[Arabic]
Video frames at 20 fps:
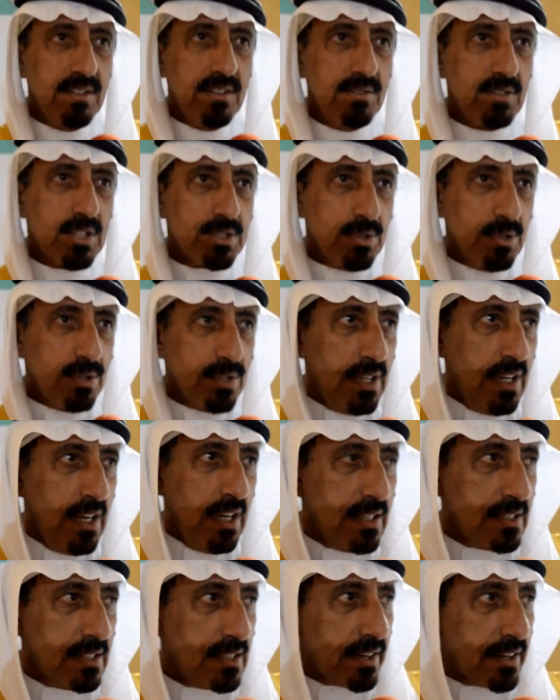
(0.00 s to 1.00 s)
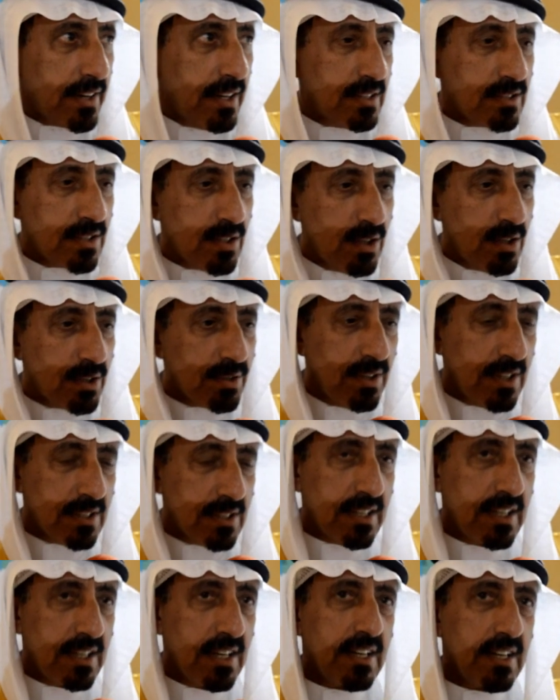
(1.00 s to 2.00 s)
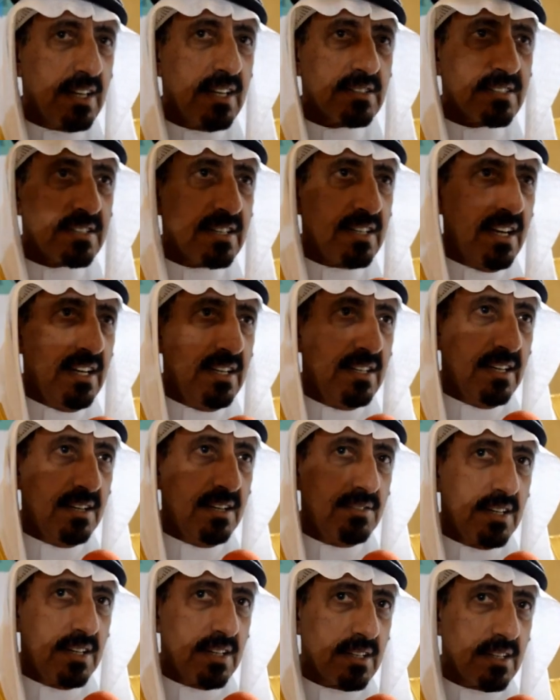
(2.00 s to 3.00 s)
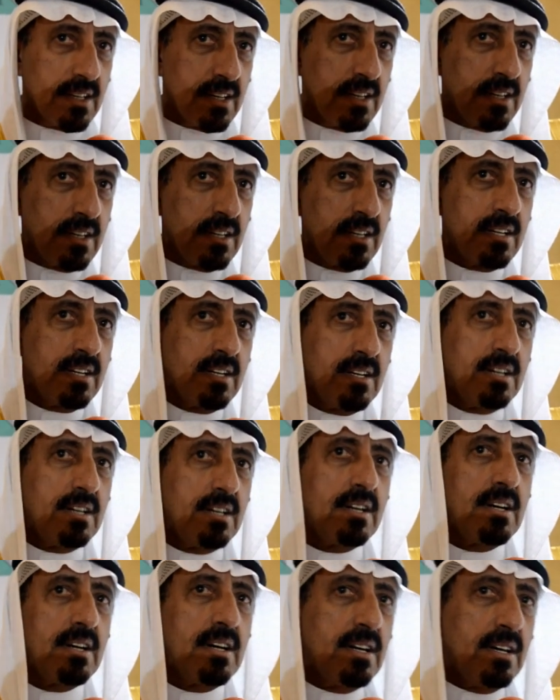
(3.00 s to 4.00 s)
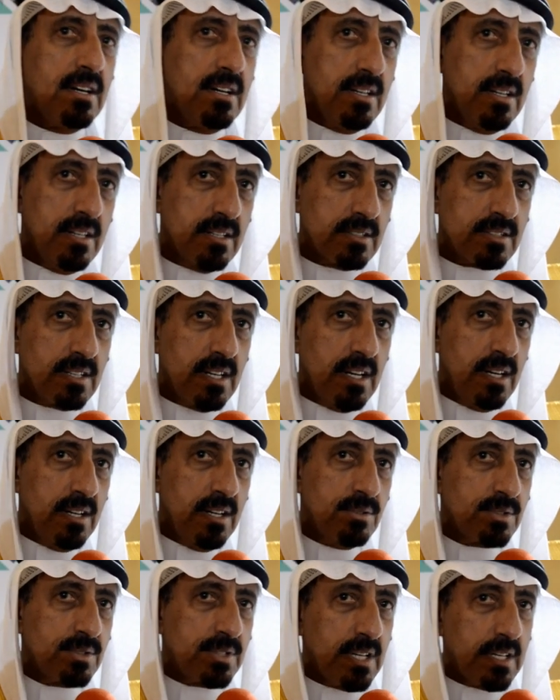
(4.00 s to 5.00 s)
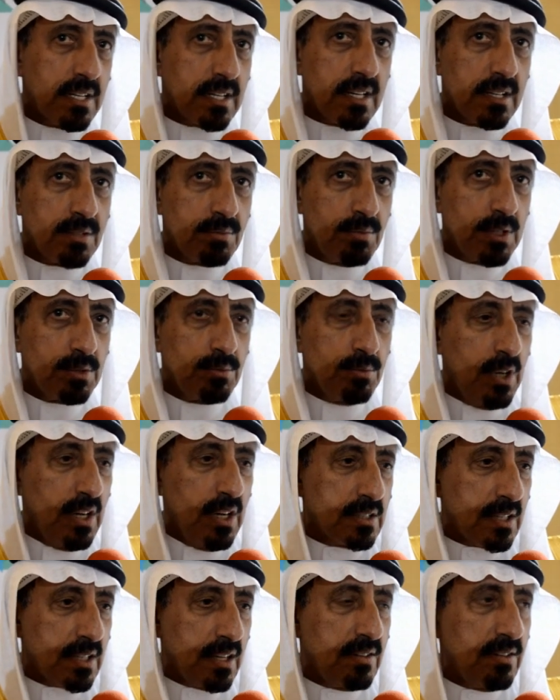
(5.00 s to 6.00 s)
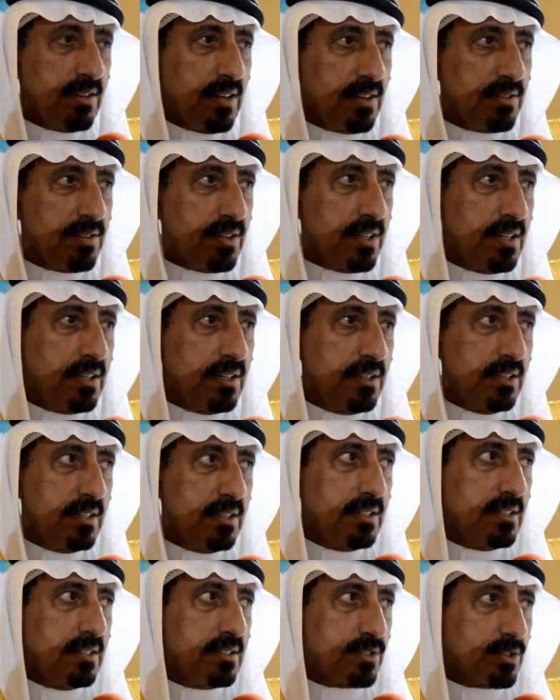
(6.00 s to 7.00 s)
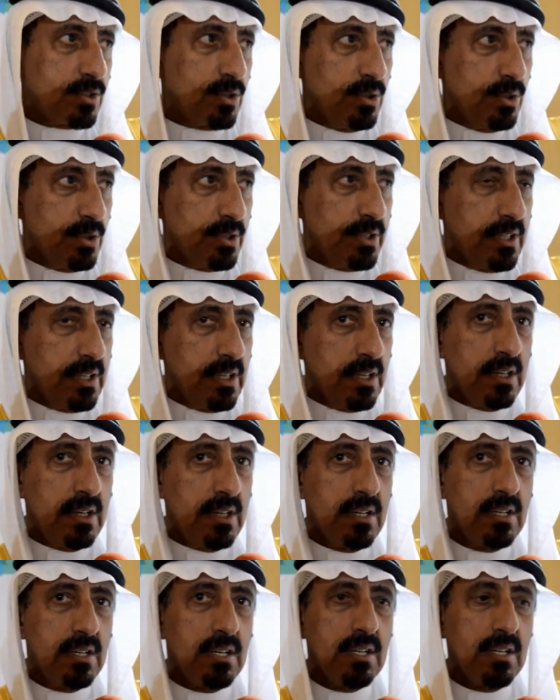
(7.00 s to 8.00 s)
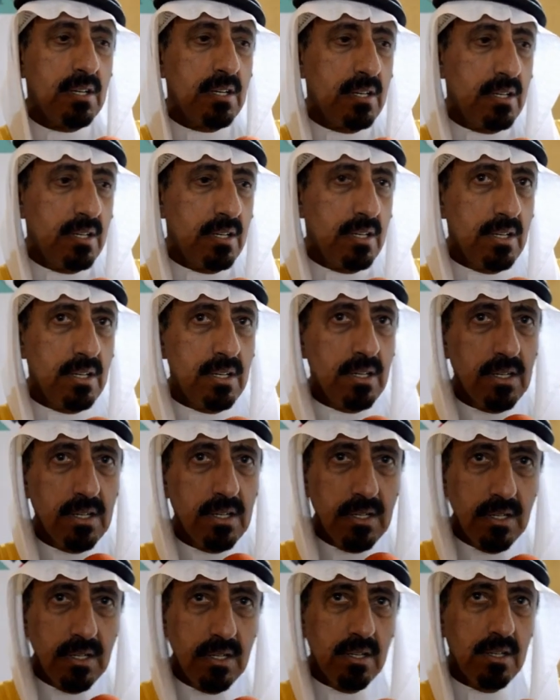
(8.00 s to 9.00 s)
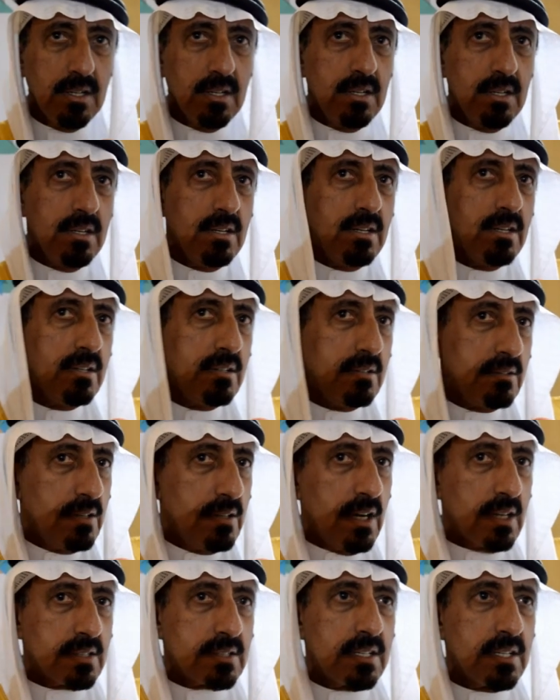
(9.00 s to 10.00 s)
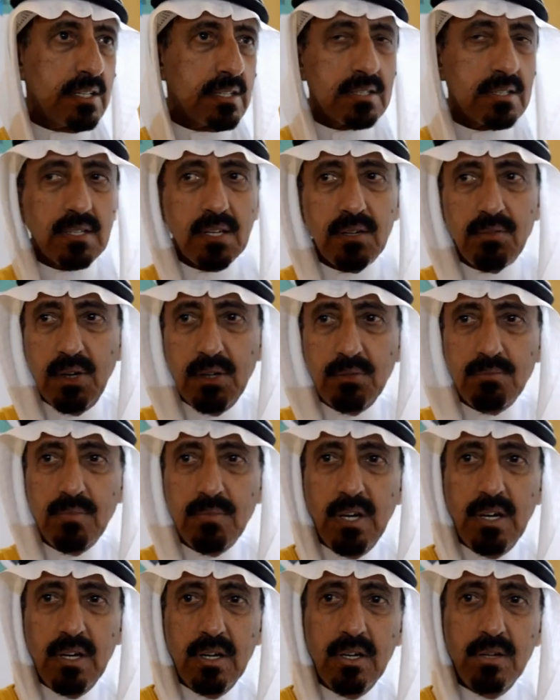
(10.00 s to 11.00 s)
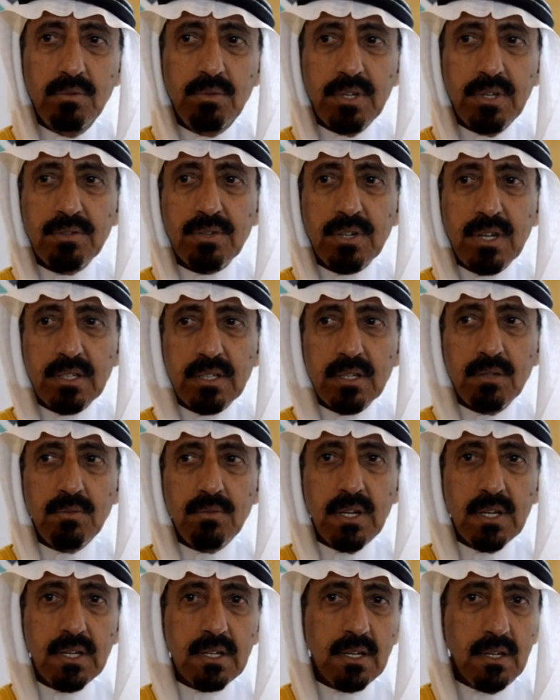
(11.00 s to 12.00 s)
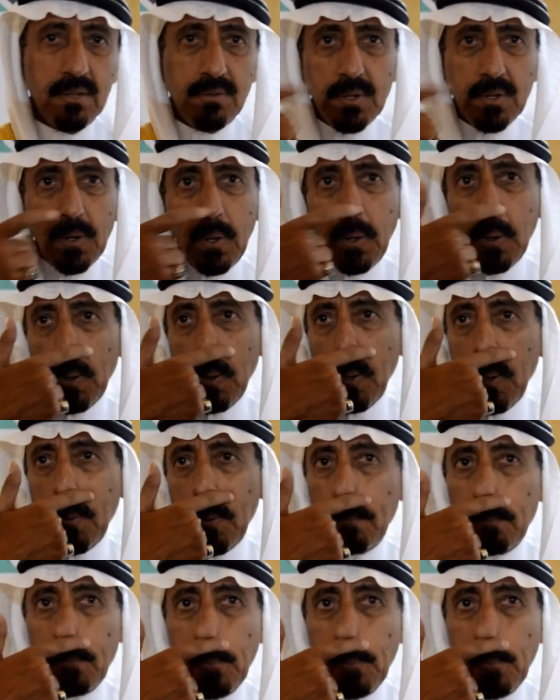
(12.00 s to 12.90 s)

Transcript: مسعود الحيدر رئيس الغرفة التجارية الصناعية بنجران صاحب شركة مجموعة ألفاف السعودية أه، أتيت طبعا مع برفقة الملك حفظه الله